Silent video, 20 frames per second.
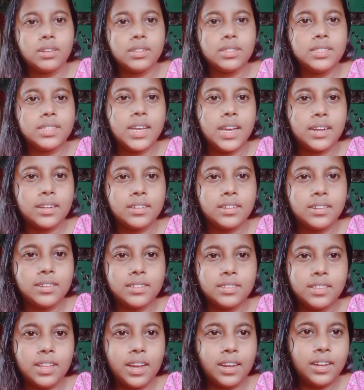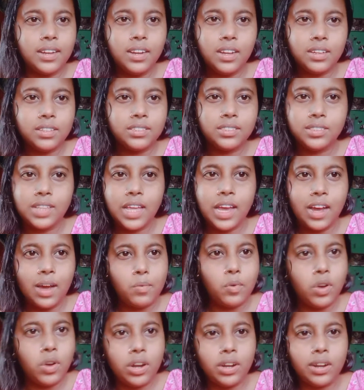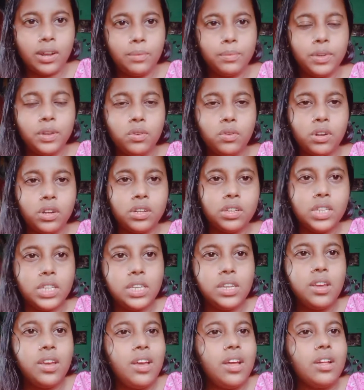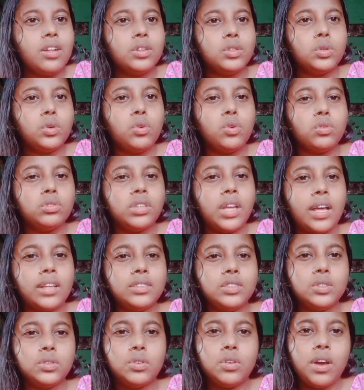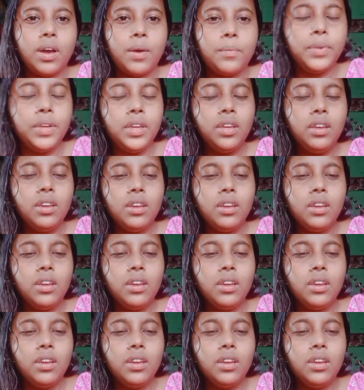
যে একটা থাকে না দেখাবো ওখানে আমি ওটা কি তো তার জন্য আমি